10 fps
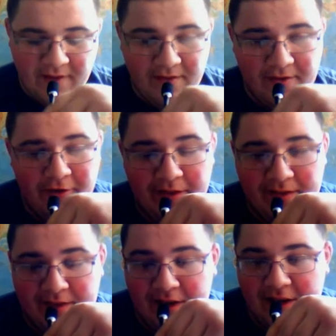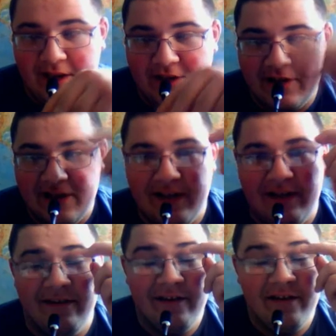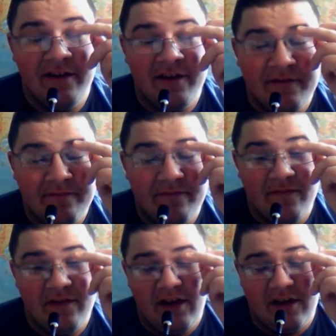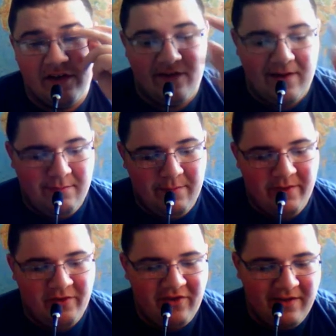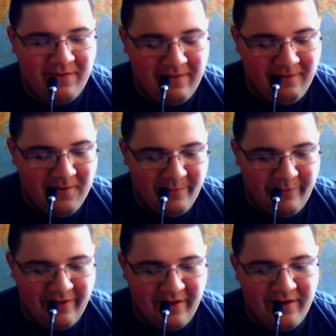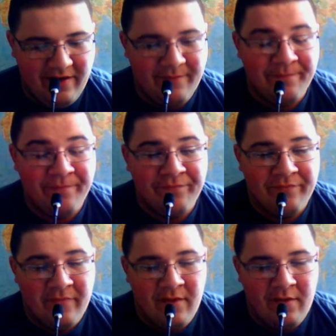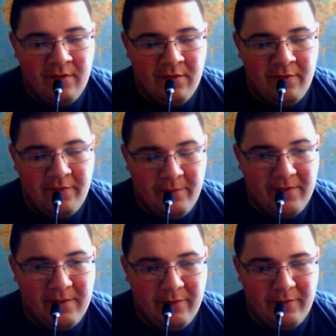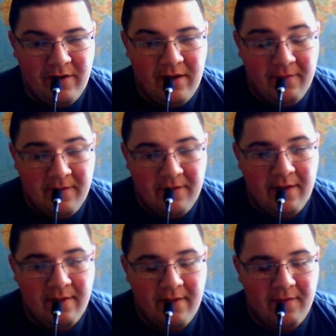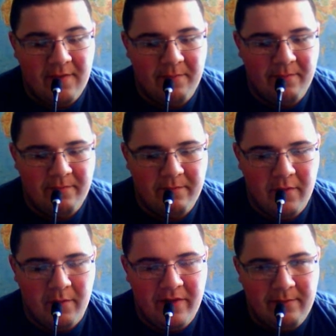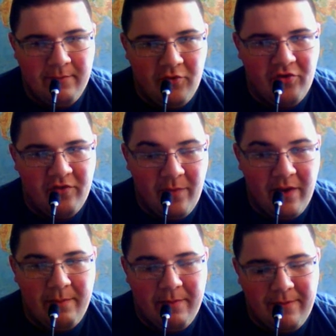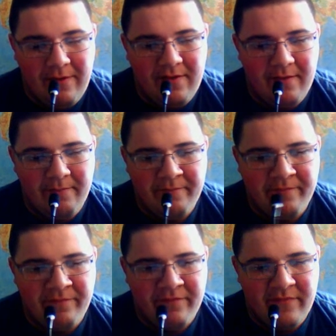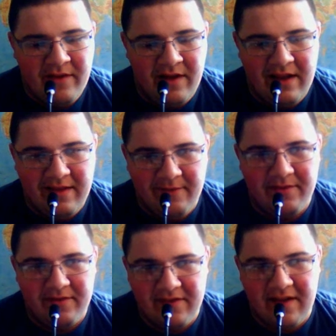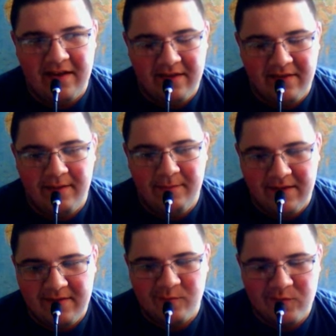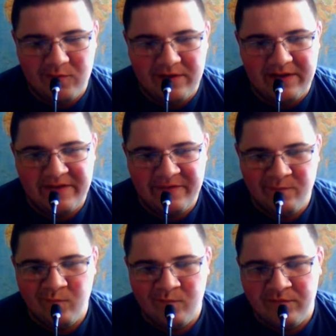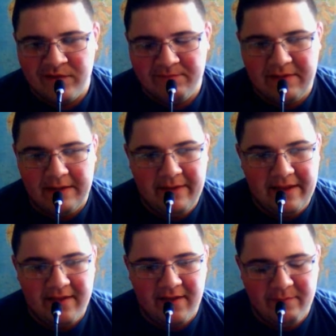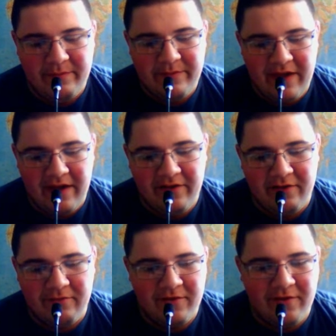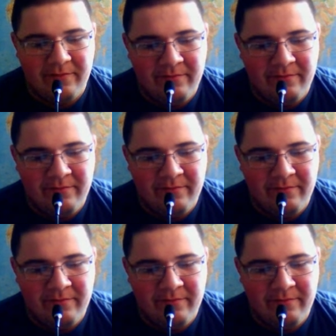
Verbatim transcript: Sorry za ten kaszel, ale... No jeszcze czasami bierze, a wracając do pytania, no są osoby, które chętnie wspominam, może w miarę pamiętam, ale są też takie z gimnazjum, których pamiętać bym nie chciał. Kto